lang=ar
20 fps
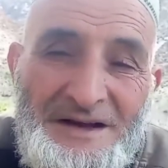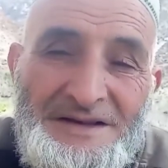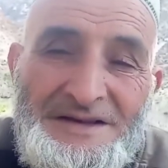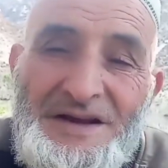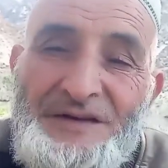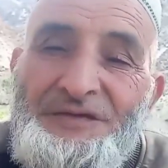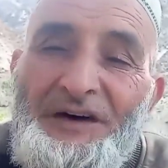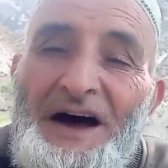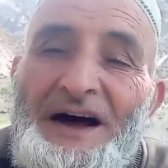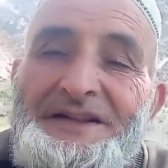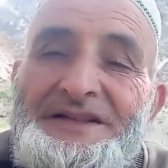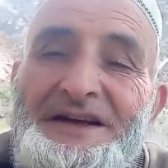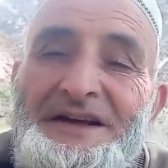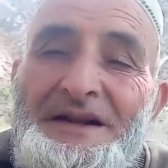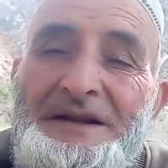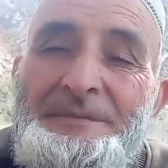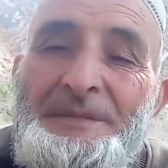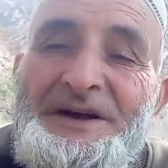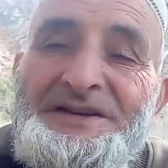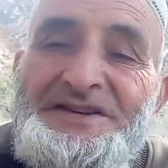صفغد
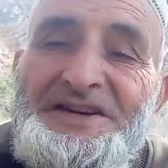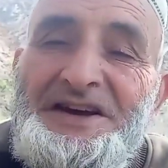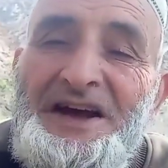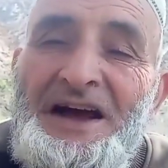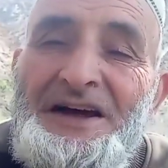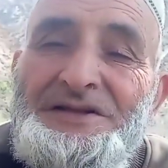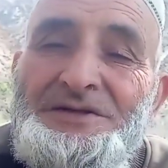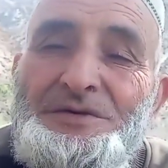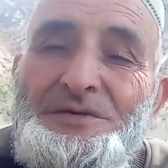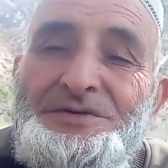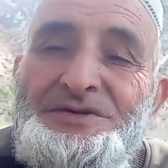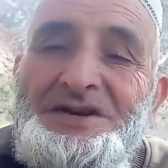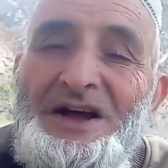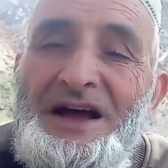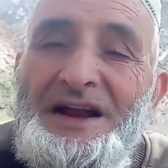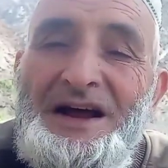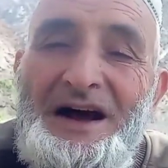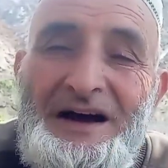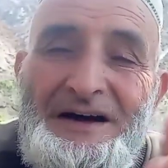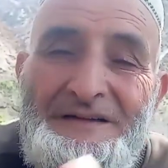المسيح
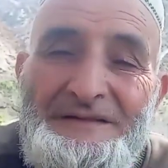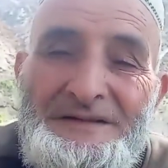الدجالة